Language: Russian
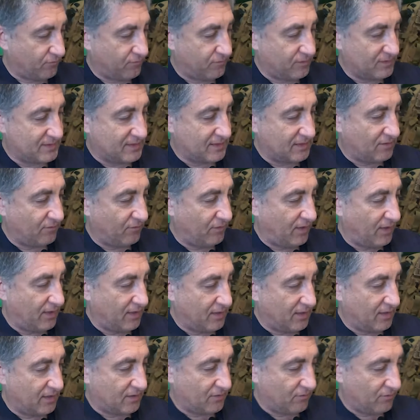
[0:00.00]
в
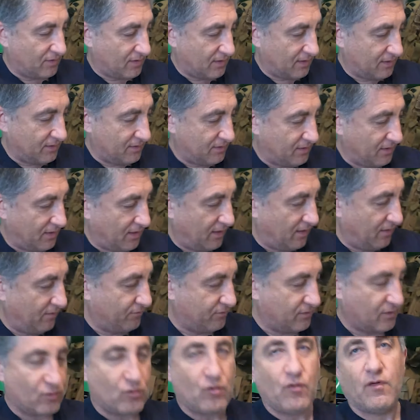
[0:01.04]
изготовлении этого календаря,
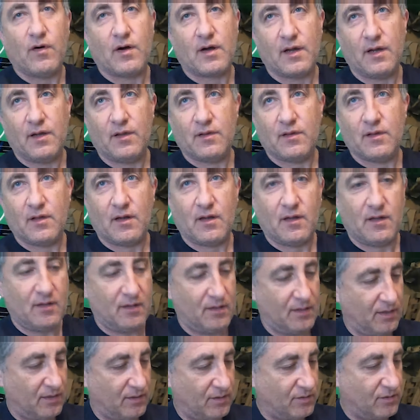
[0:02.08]
такого календаря.
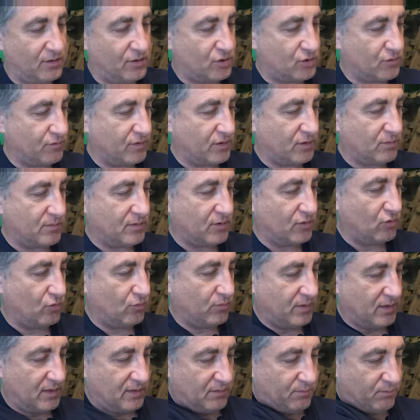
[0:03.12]
И я надеюсь, что в этом году у
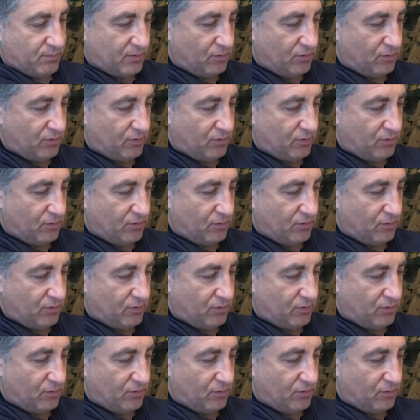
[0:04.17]
меня это